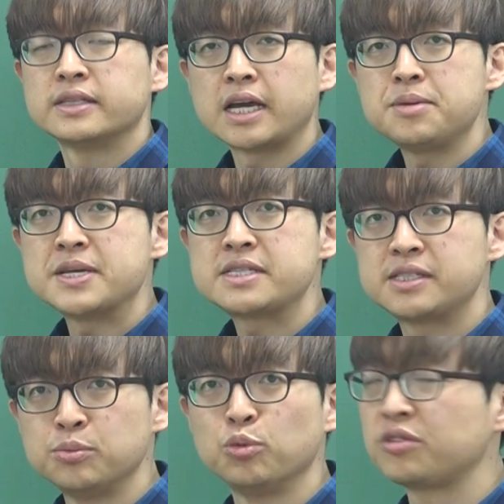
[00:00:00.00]
자, EBS
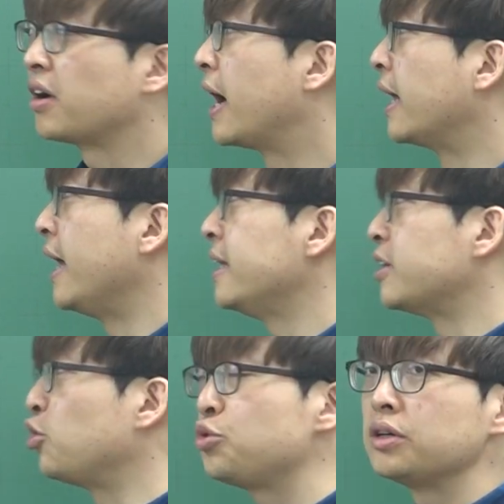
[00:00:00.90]
지문 분석 강의 자,
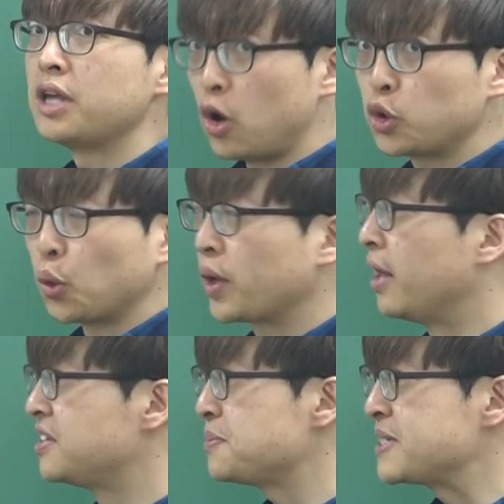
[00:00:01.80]
수특 영어 독해
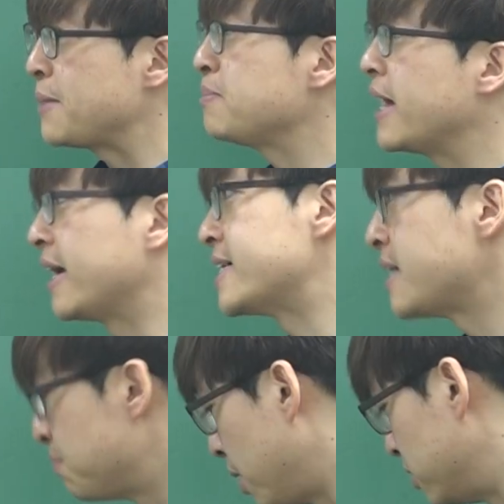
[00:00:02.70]
연습 3강의
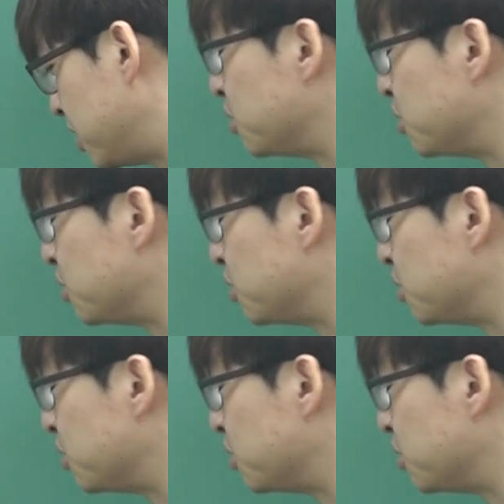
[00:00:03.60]
3번